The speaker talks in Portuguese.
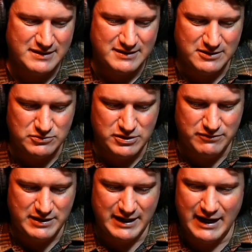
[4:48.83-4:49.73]
Então,
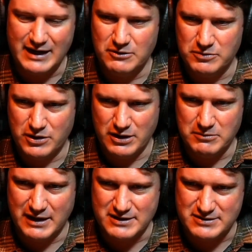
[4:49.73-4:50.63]
tive que ralar um pouquinho
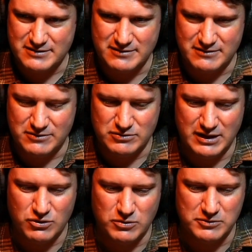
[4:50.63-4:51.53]
mais. Não
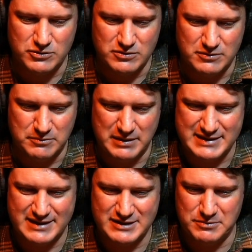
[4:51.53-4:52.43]
tem como
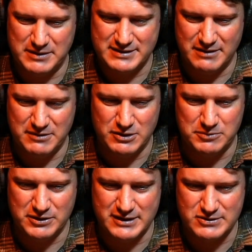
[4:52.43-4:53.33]
passar despercebido
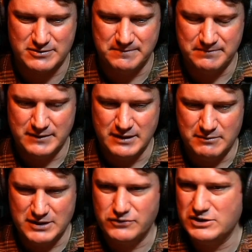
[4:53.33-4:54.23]
por isso.
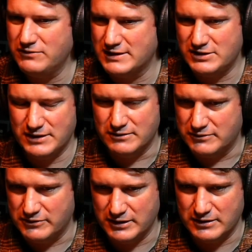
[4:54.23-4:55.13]
Mas foi divertido.
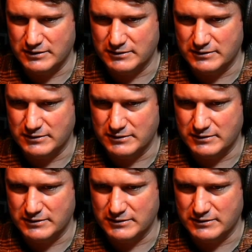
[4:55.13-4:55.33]
Foi... O que, que é